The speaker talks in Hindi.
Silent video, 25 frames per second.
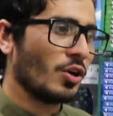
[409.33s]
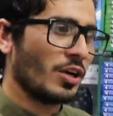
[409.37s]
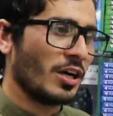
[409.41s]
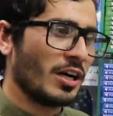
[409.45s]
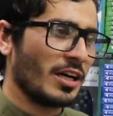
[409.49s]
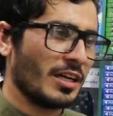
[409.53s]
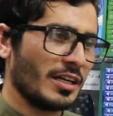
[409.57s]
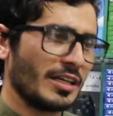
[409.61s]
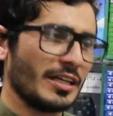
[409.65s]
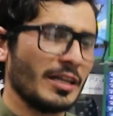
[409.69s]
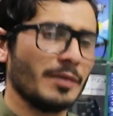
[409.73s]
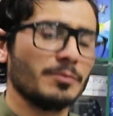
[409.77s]
और
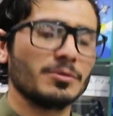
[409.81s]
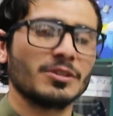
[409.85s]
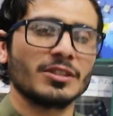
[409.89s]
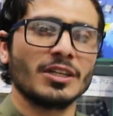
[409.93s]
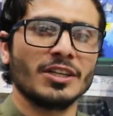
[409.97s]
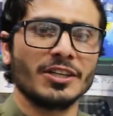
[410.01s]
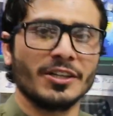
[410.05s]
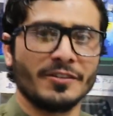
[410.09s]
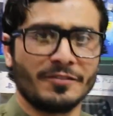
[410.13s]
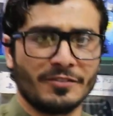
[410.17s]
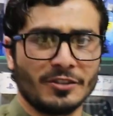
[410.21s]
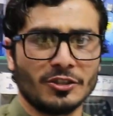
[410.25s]
हर गेम्स
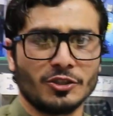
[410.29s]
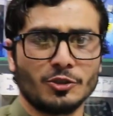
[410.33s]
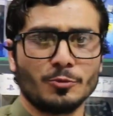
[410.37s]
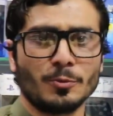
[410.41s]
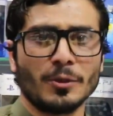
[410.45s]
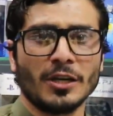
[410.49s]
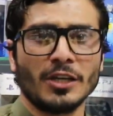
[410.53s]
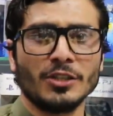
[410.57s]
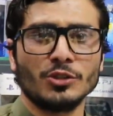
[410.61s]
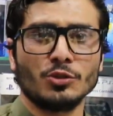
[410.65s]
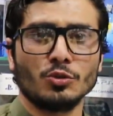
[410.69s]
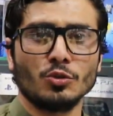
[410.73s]
का डिफरेंस
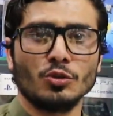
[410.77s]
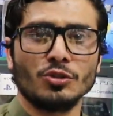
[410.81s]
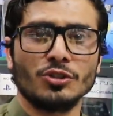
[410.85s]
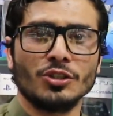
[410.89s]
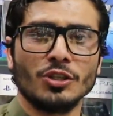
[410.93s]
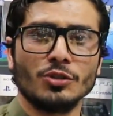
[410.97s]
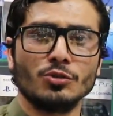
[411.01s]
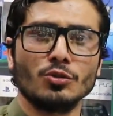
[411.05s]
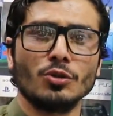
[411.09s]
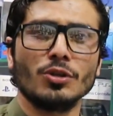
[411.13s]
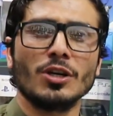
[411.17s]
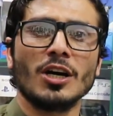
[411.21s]
प्राइस
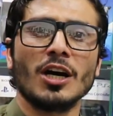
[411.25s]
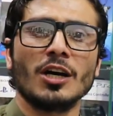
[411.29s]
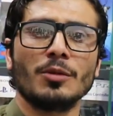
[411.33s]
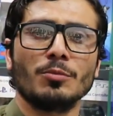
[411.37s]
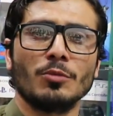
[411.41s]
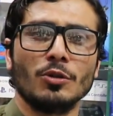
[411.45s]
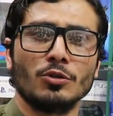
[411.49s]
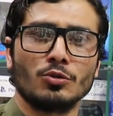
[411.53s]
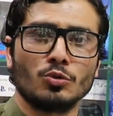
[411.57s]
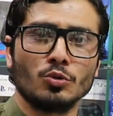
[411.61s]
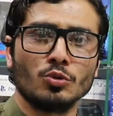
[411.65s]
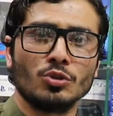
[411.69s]
होते हैं जो
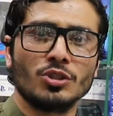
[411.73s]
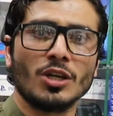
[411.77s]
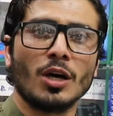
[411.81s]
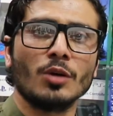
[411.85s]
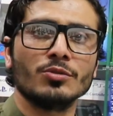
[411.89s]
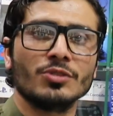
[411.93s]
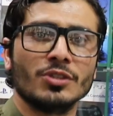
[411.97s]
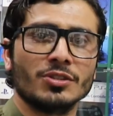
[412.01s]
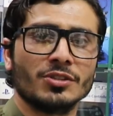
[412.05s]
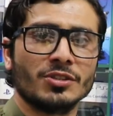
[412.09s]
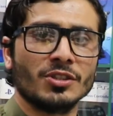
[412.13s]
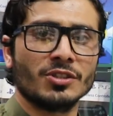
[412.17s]
नॉर्मल टू
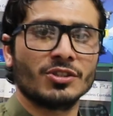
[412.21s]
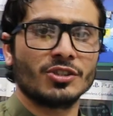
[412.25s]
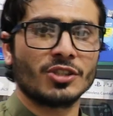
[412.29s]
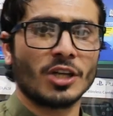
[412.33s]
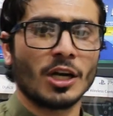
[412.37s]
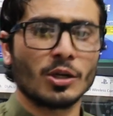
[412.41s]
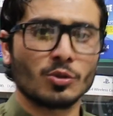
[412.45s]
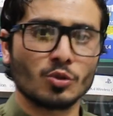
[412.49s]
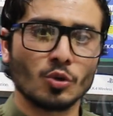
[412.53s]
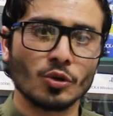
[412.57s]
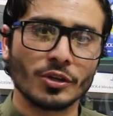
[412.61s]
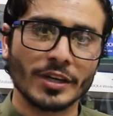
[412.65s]
थाउजेंड से
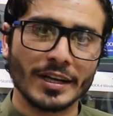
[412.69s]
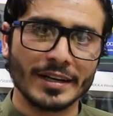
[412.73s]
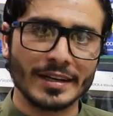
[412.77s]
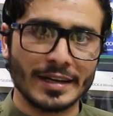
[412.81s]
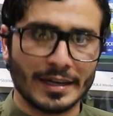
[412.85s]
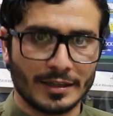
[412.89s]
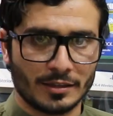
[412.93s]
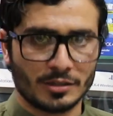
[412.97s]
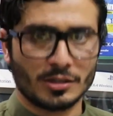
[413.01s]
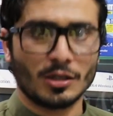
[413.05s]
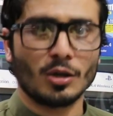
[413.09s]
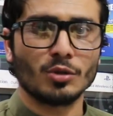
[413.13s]
स्टार्ट होके
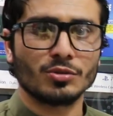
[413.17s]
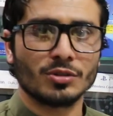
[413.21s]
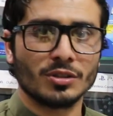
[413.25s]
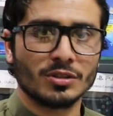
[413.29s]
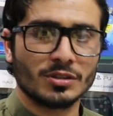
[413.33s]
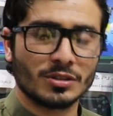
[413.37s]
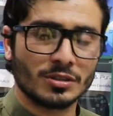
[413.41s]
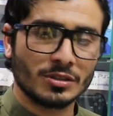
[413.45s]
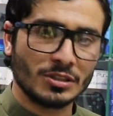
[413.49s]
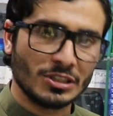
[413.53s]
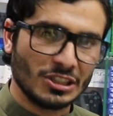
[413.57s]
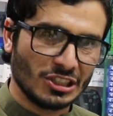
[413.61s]
नाइन
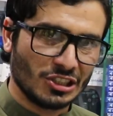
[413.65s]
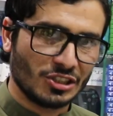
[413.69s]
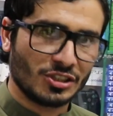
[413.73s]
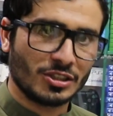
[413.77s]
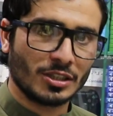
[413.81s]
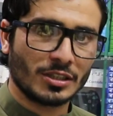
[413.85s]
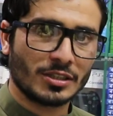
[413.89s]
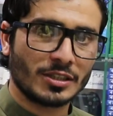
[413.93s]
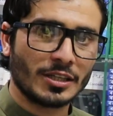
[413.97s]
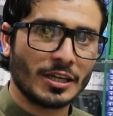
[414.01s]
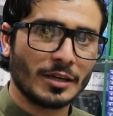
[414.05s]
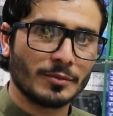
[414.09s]
थाउजेंड
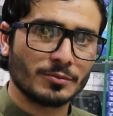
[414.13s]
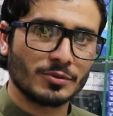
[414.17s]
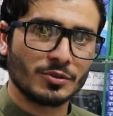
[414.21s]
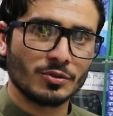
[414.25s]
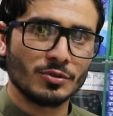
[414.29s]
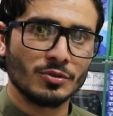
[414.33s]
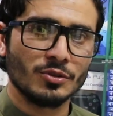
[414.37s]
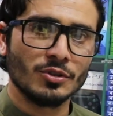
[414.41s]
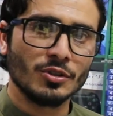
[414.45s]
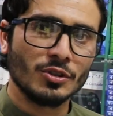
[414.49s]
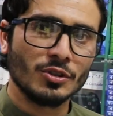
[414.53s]
न्यू की